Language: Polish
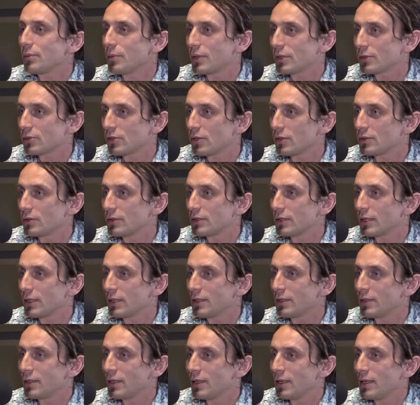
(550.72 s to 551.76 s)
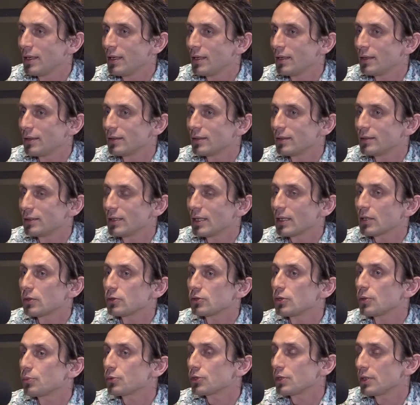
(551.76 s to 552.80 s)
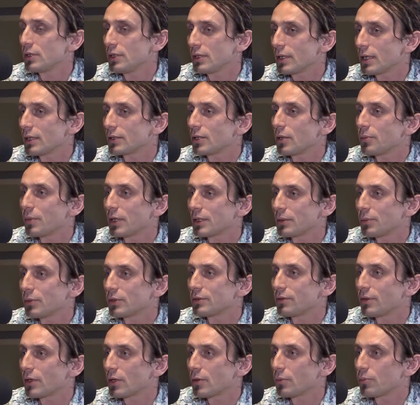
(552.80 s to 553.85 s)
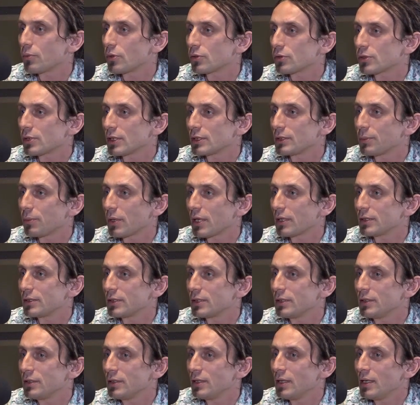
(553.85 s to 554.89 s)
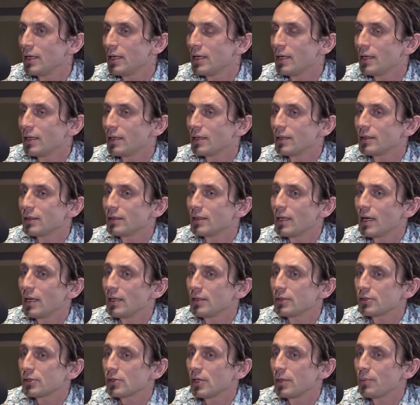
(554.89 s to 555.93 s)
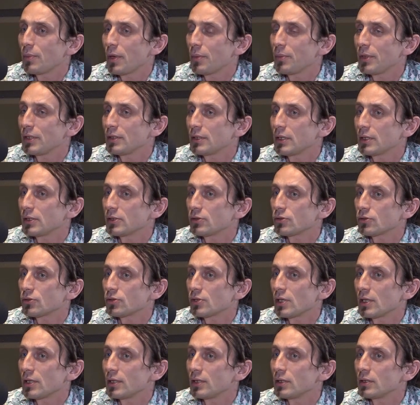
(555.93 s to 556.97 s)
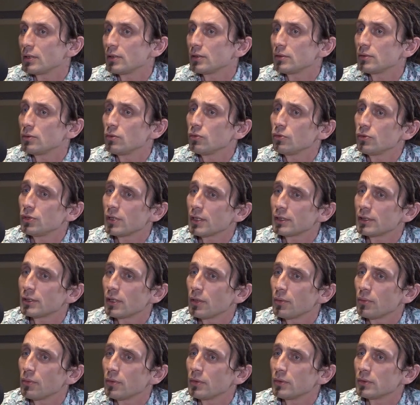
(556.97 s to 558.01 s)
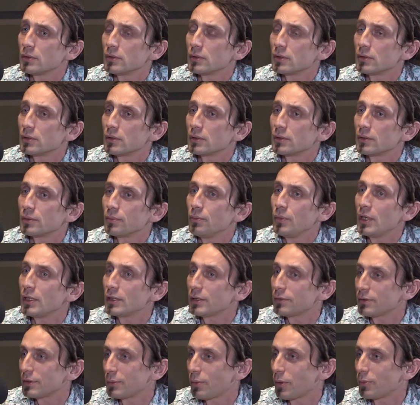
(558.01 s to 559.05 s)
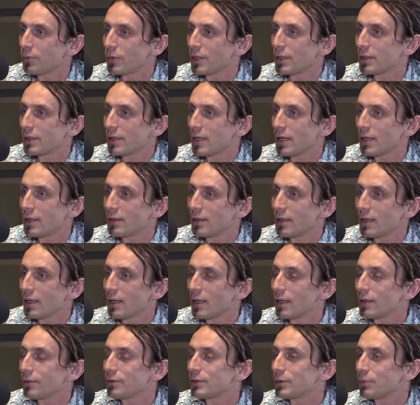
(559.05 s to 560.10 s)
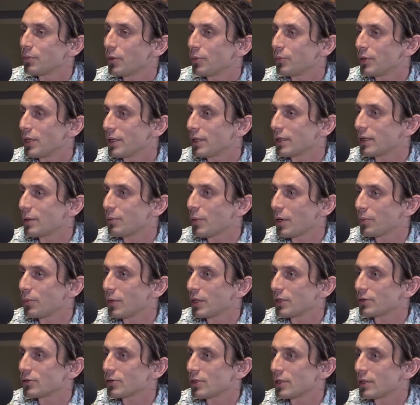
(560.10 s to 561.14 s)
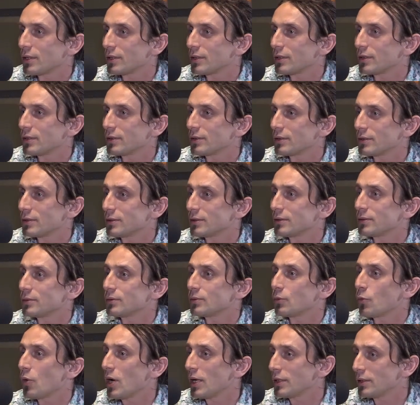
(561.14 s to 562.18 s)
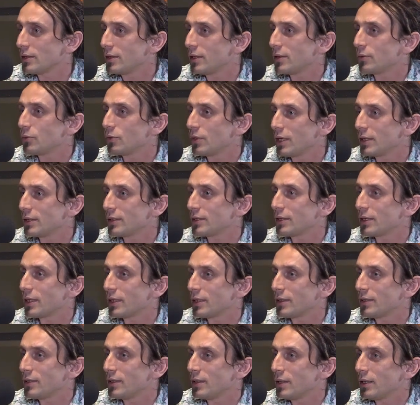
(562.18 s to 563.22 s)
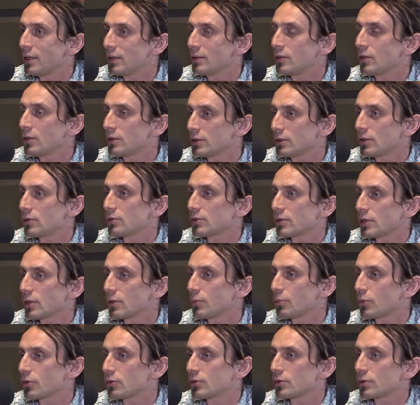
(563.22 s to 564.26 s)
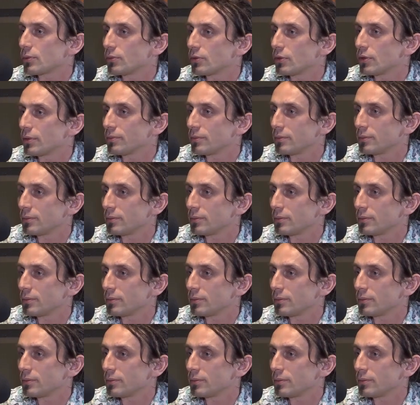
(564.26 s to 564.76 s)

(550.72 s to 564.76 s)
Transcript: męczące. E, jakoś się przenika tą atmosferą podczas pracy, e, ale trzeba pamiętać, że ludzie chcą mieć wspomnienia, a wspomnienia na papierze ładnie ujęte to jest coś, czego potrzebują.